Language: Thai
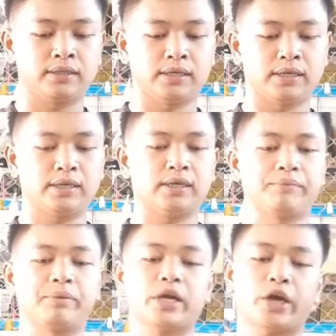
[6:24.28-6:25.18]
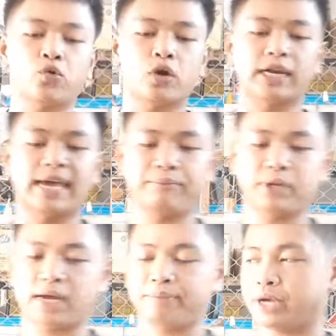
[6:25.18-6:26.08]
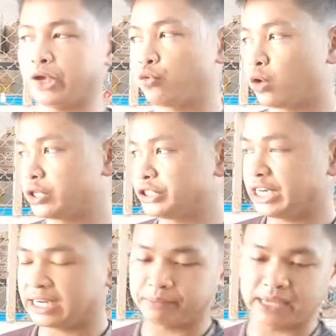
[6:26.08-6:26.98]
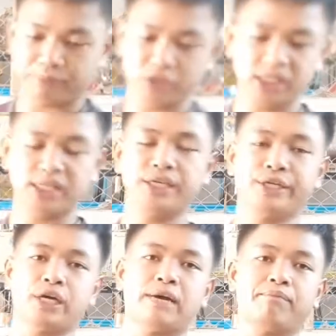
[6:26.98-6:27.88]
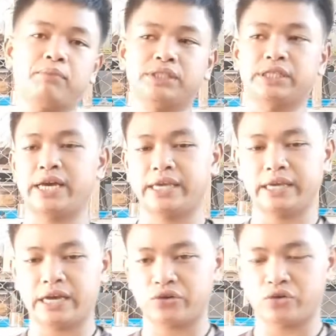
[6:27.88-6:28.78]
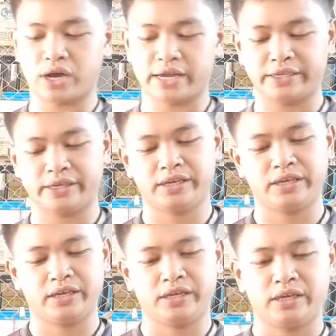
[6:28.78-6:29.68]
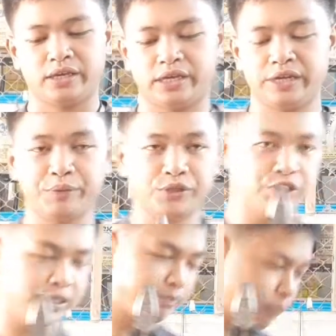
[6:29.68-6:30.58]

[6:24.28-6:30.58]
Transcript: เนี่ยเป็นไขควงแหลมนะครับ ไขควงเกียร์แหลมๆ ยิ่งดีนะครับ มันจะได้งัดออกง่าย อันนี้เป็นชีม